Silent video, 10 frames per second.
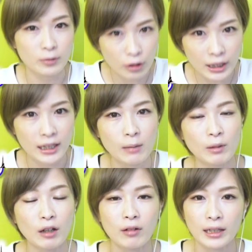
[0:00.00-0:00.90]
どんな
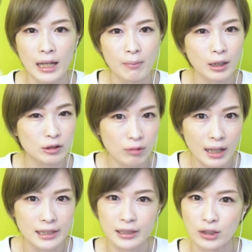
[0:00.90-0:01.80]
ゲームなのかね、まず
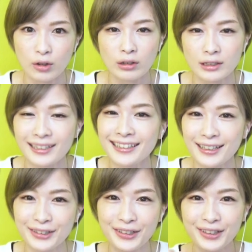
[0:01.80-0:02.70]
は実況していきた
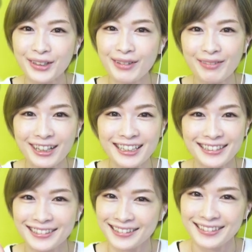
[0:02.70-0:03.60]
いと思います。